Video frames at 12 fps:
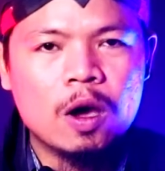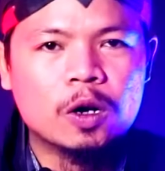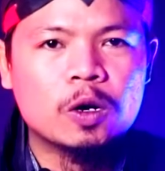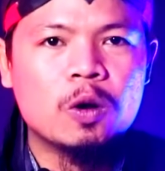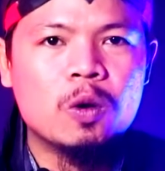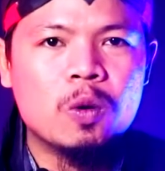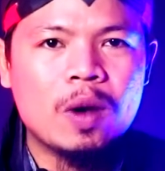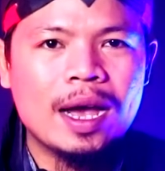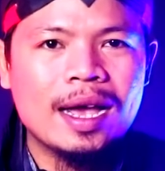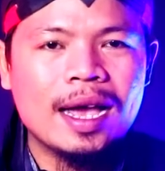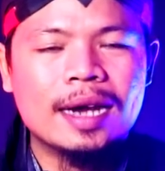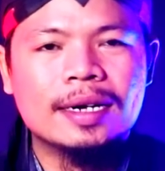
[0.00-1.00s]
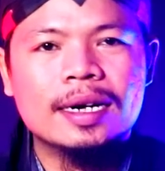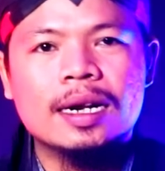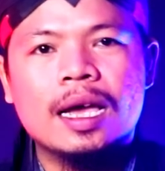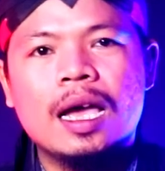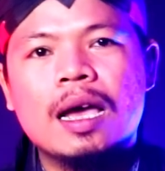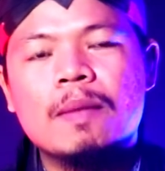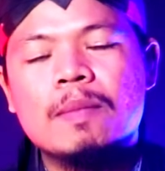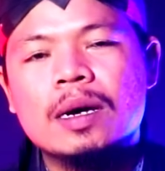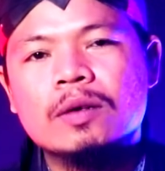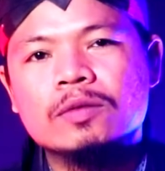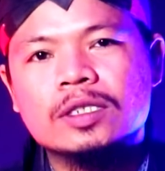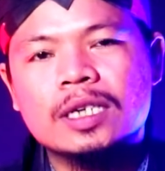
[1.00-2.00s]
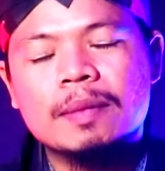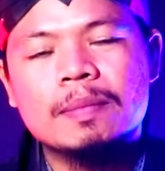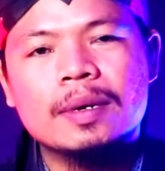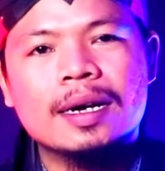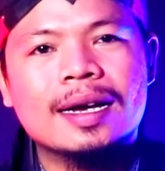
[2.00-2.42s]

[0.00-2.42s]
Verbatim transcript: roh uang adalah mengucap